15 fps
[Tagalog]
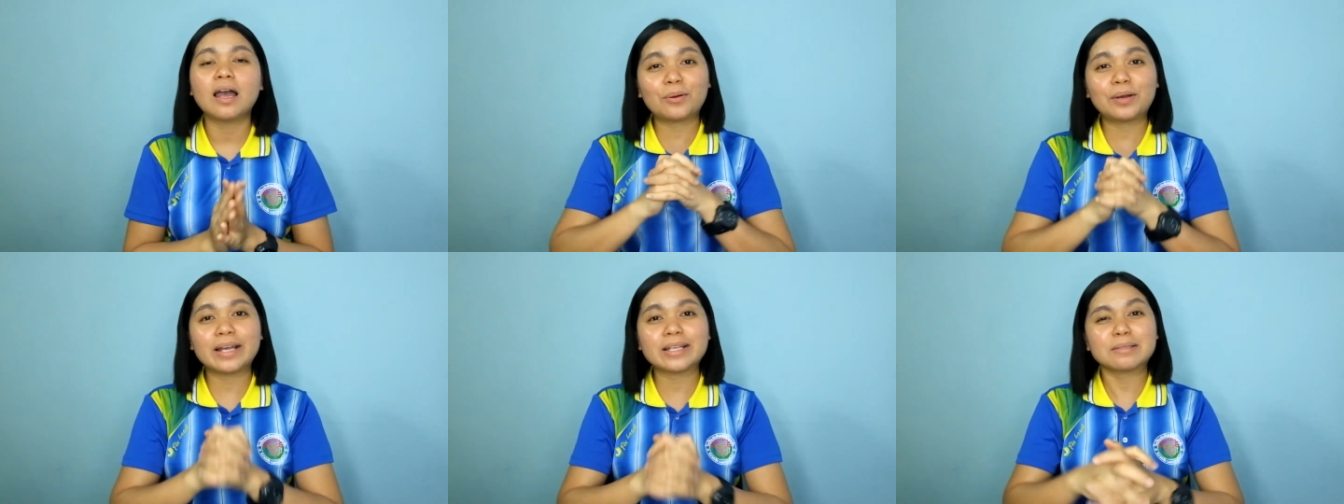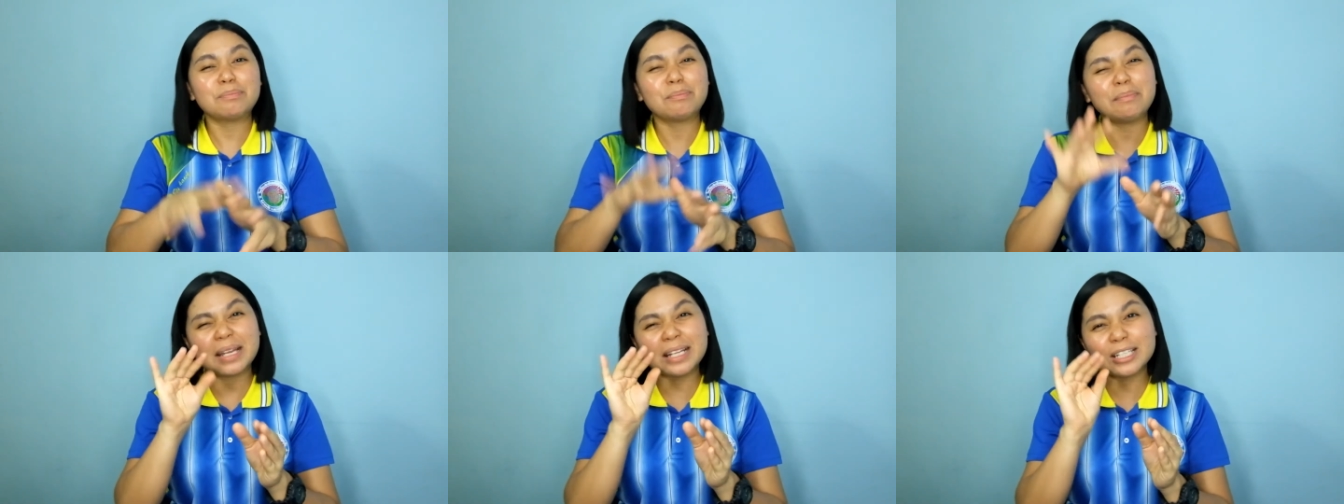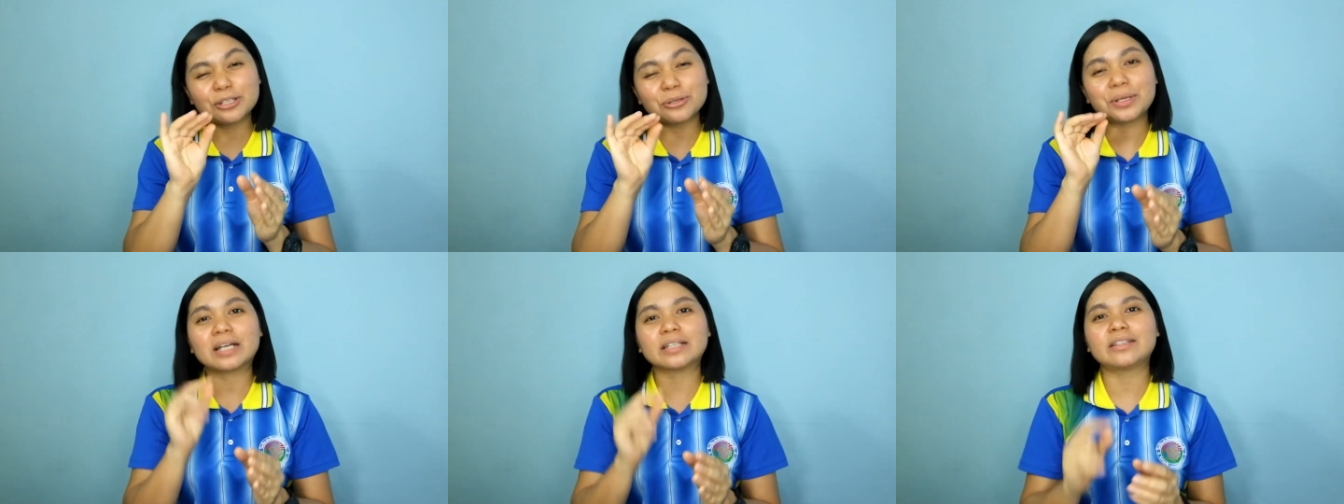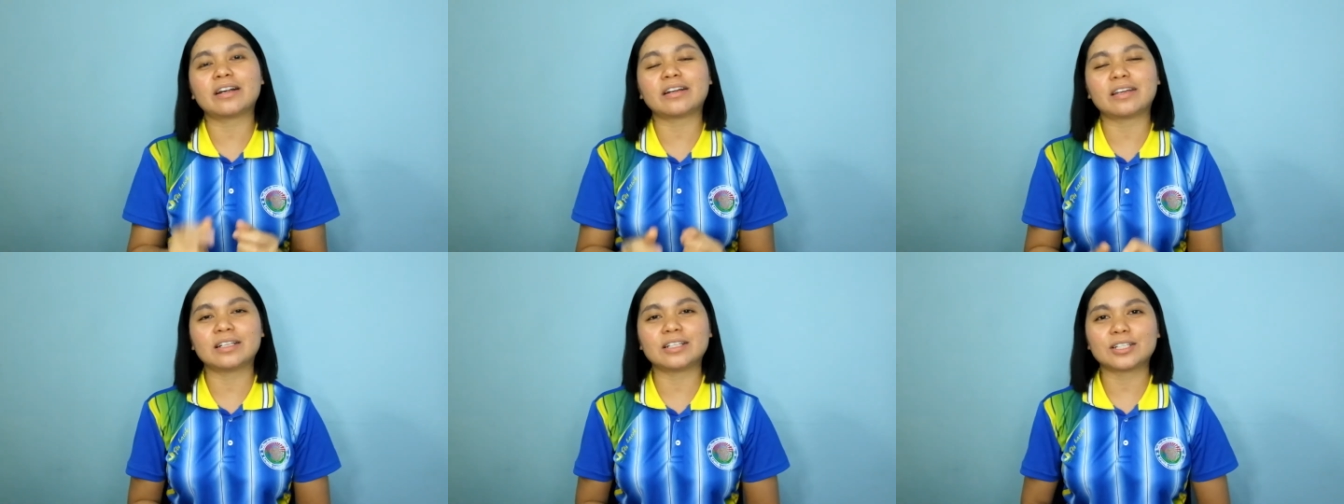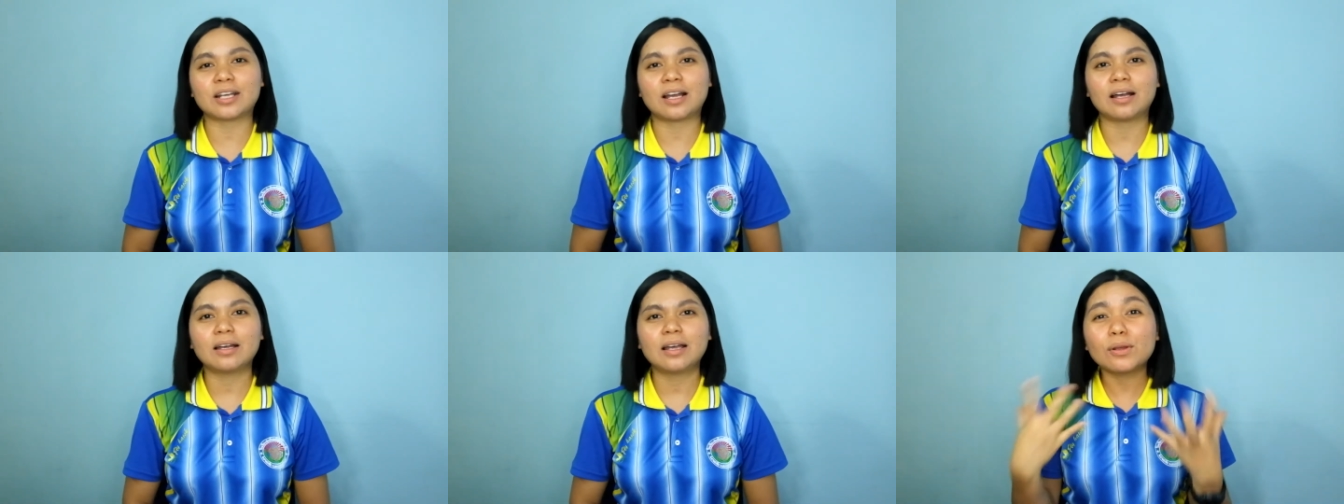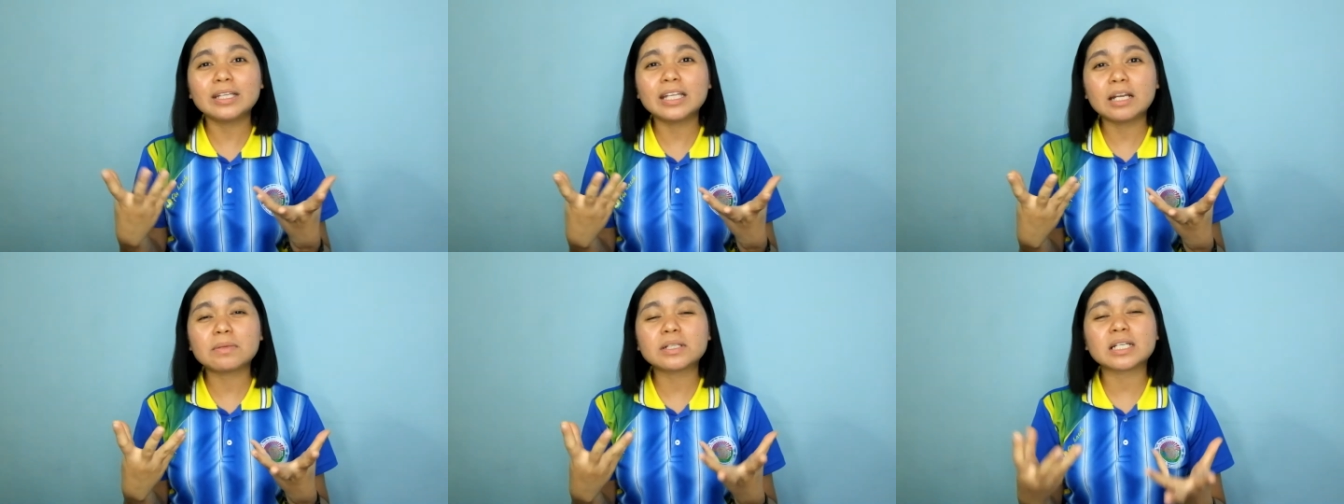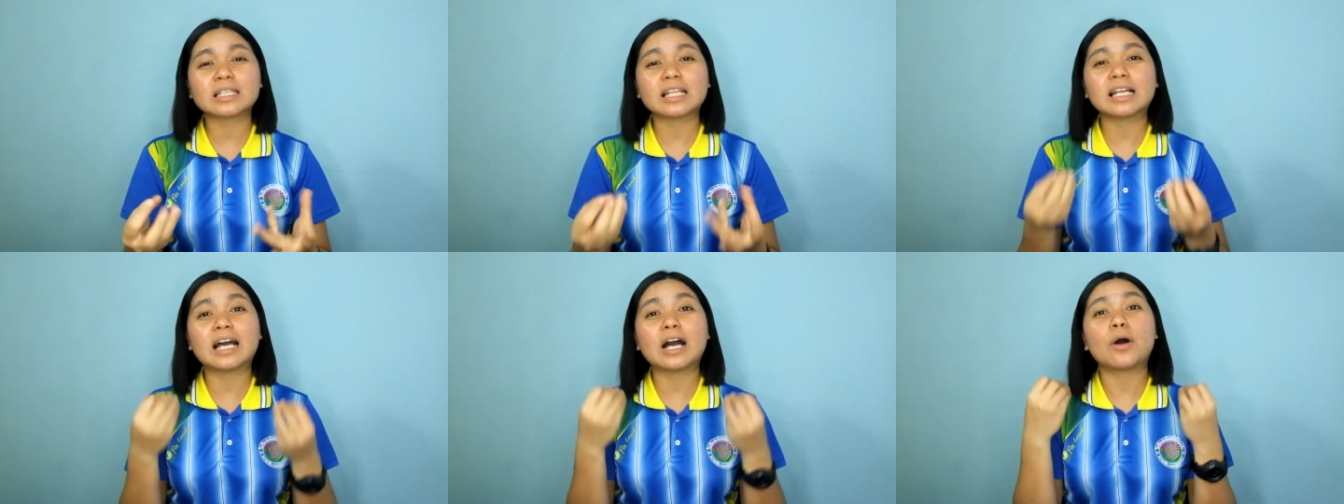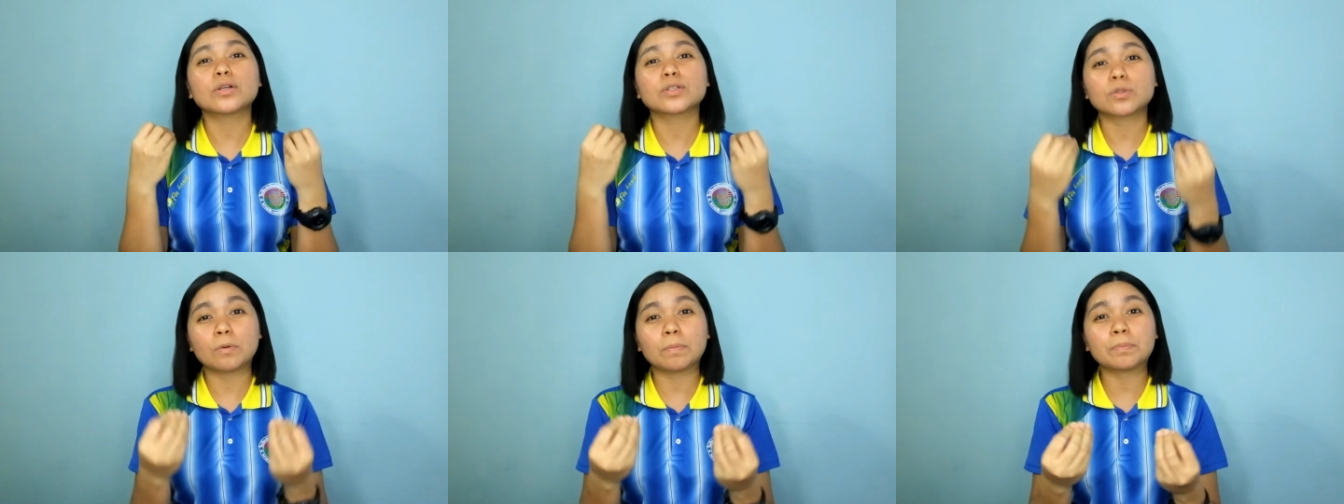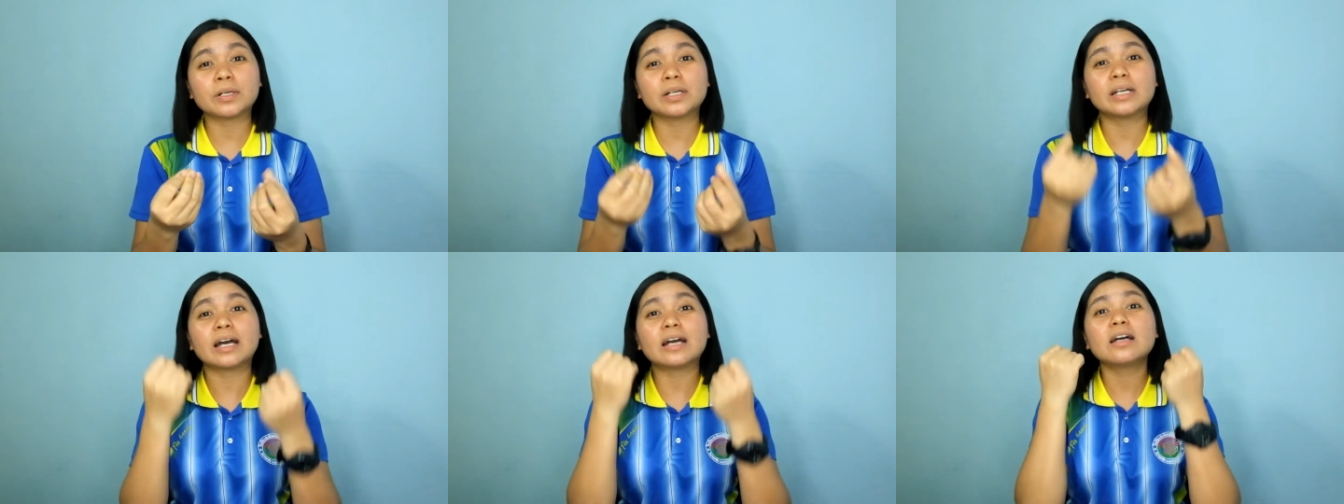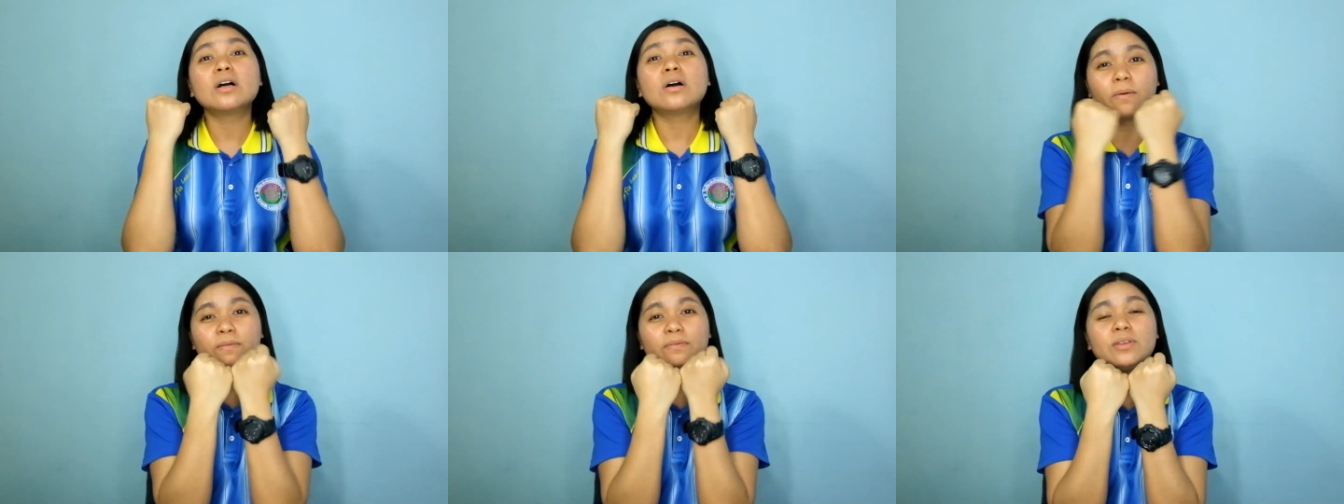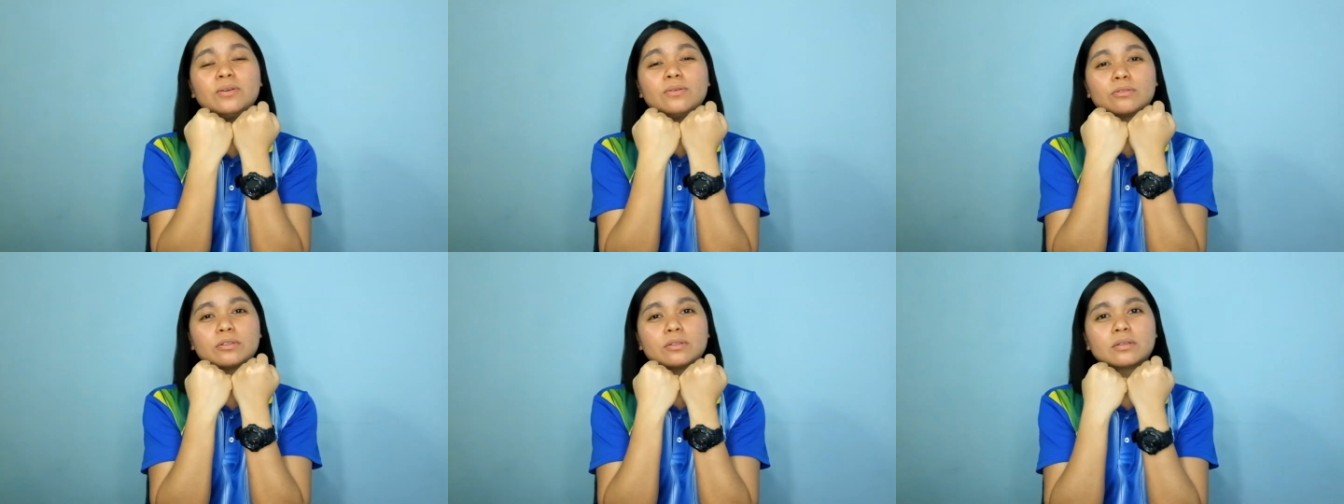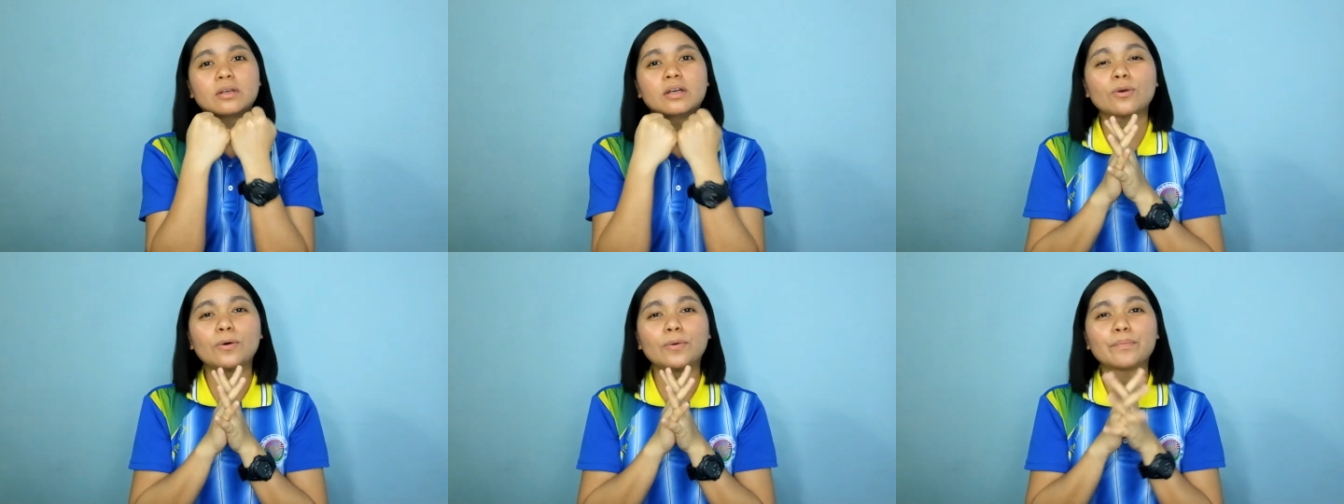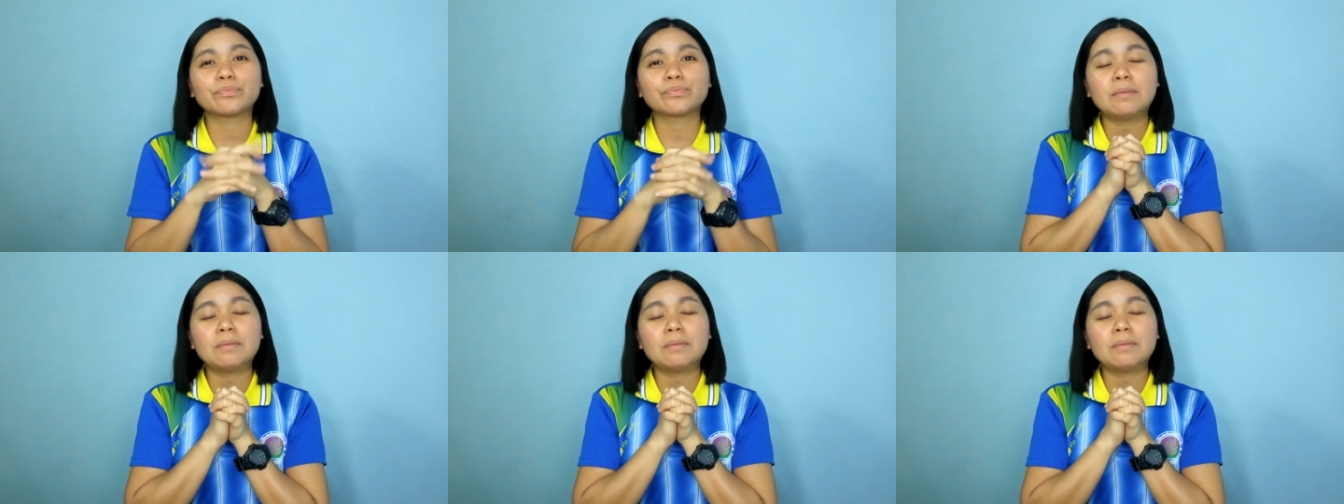Pero guys, medyo nag siya. Pero hindi naman siya talaga super na obvious. So